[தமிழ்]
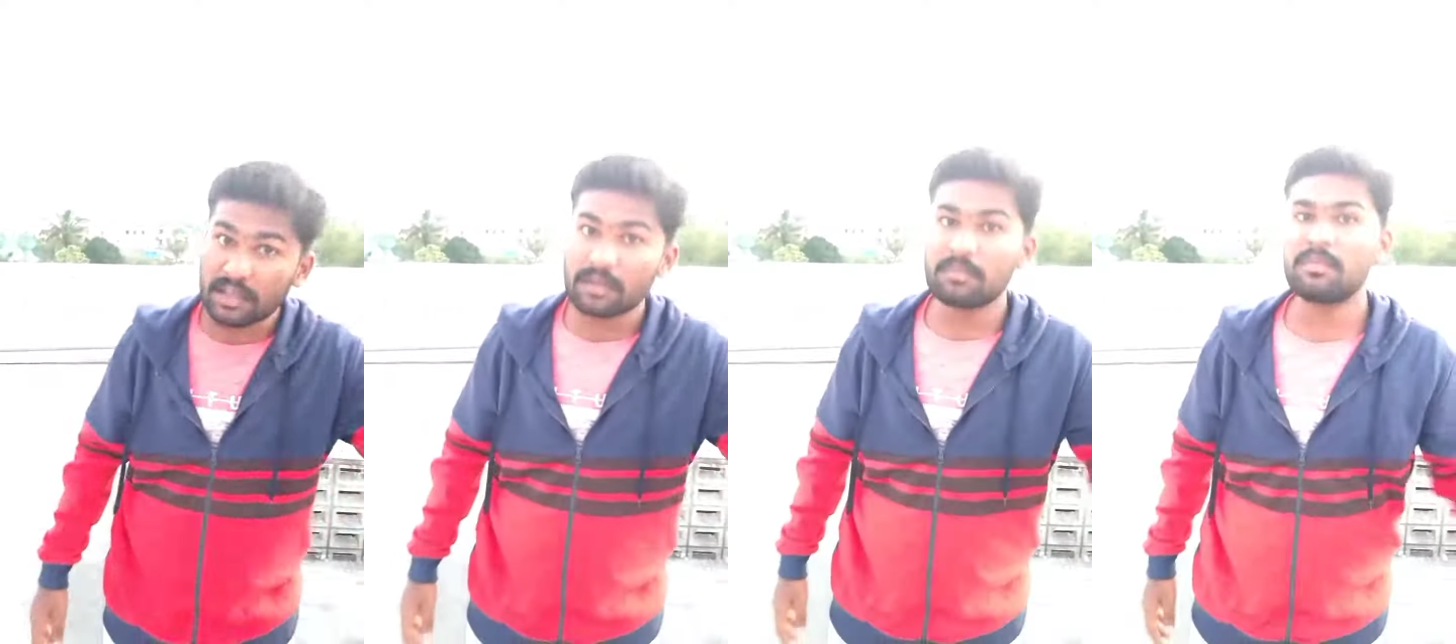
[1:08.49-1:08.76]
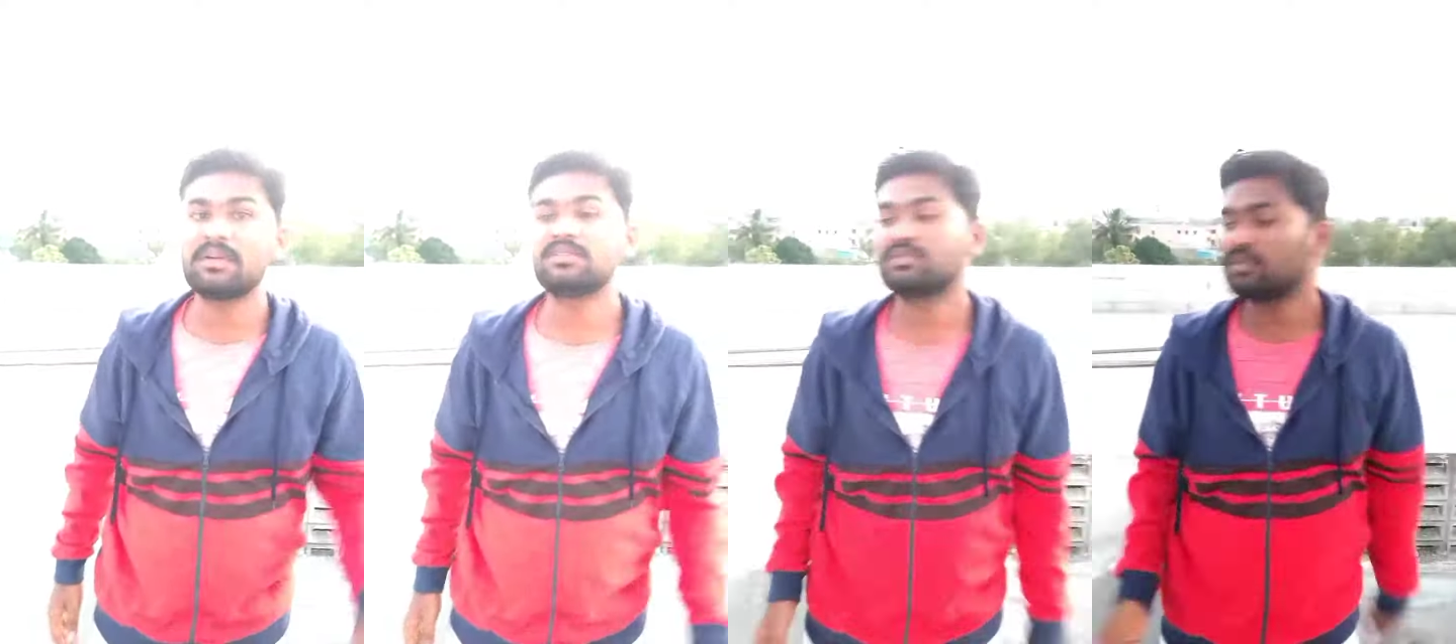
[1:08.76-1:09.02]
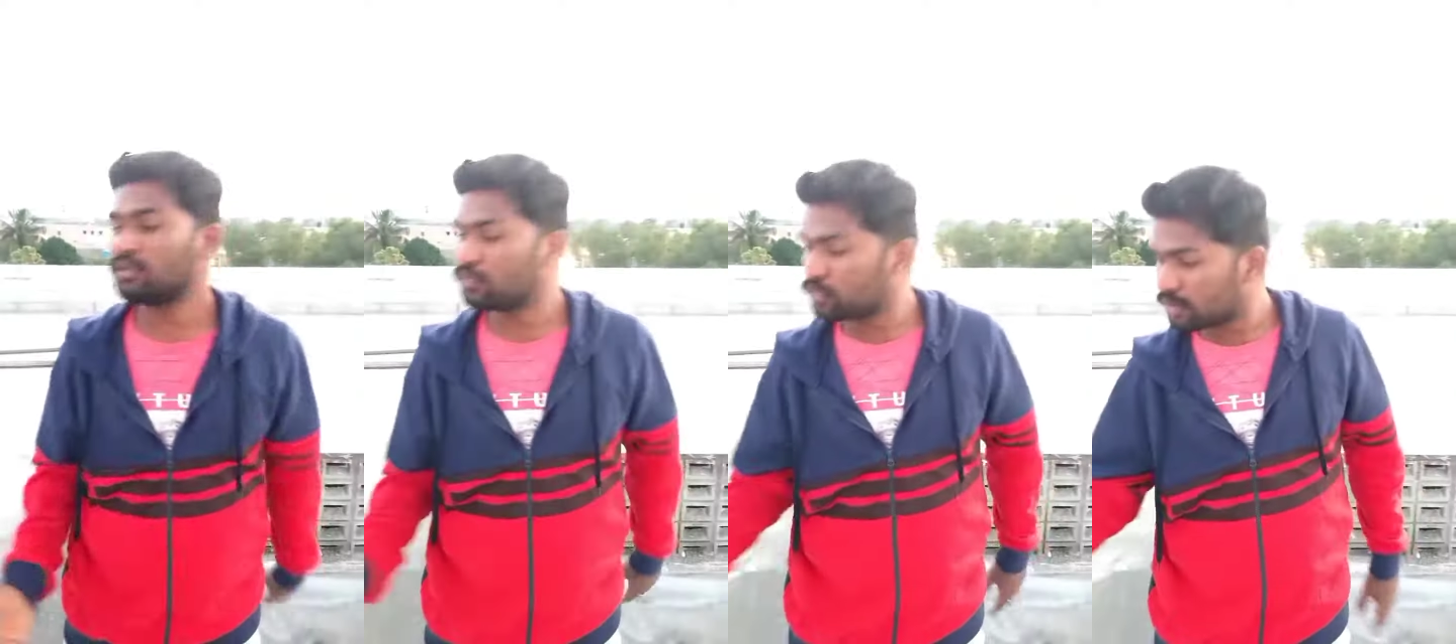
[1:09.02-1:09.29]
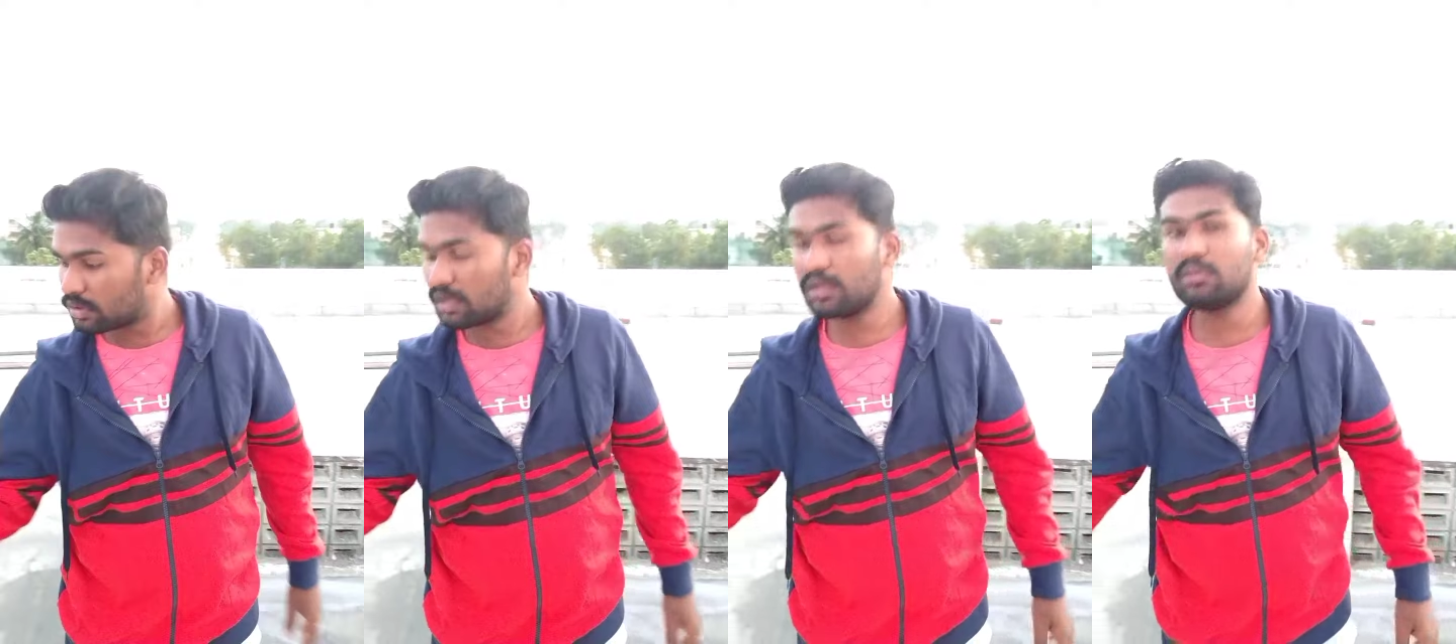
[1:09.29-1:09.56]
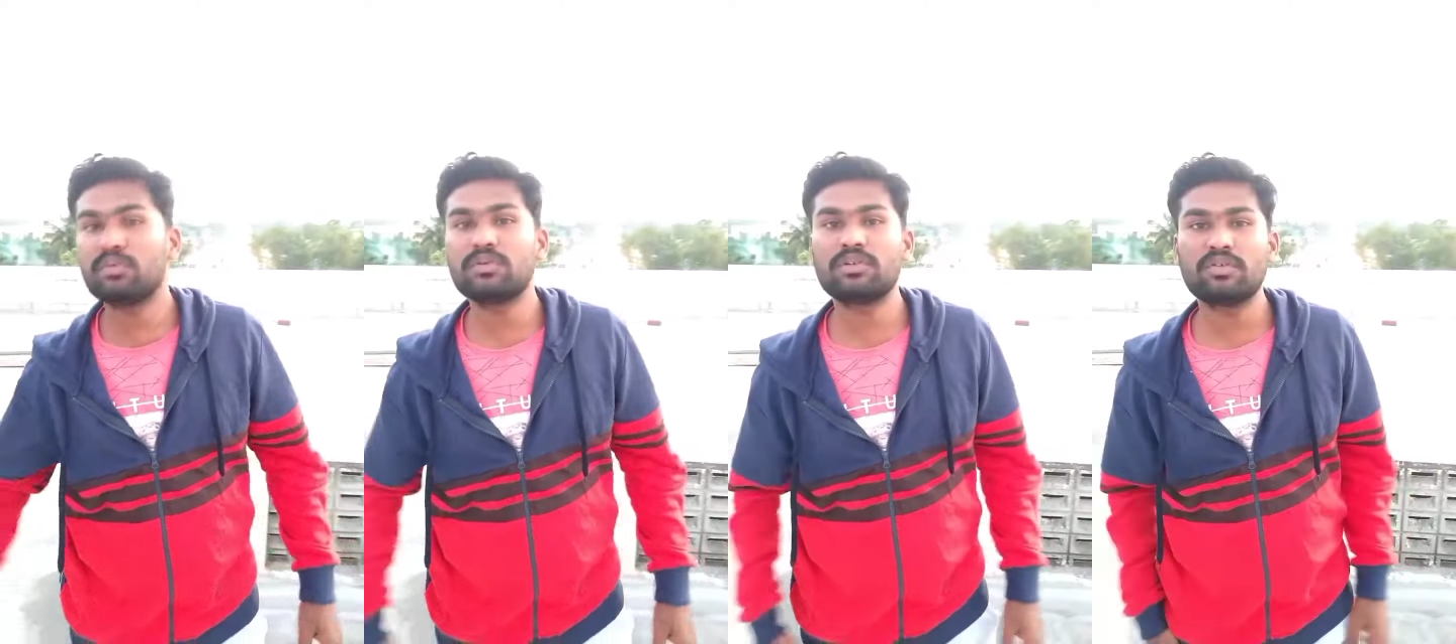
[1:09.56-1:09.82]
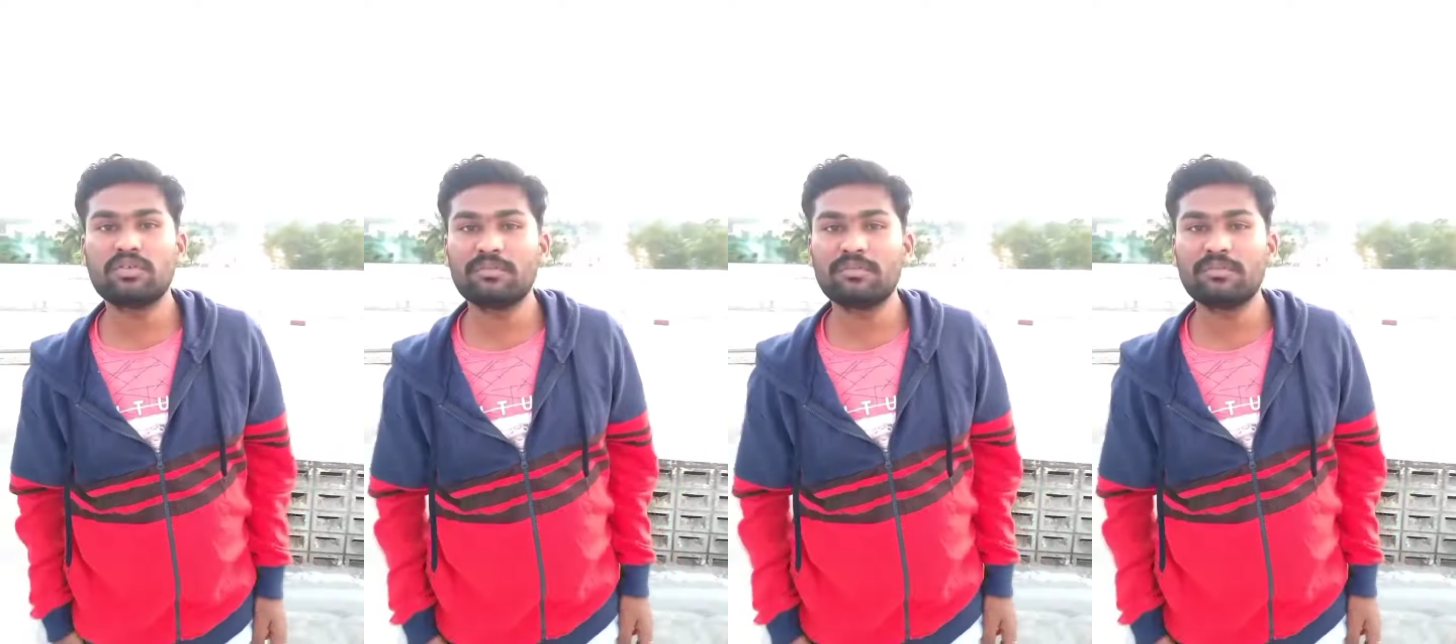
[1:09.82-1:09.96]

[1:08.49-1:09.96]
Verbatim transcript: பெரிய மனுஷனை உருட்டி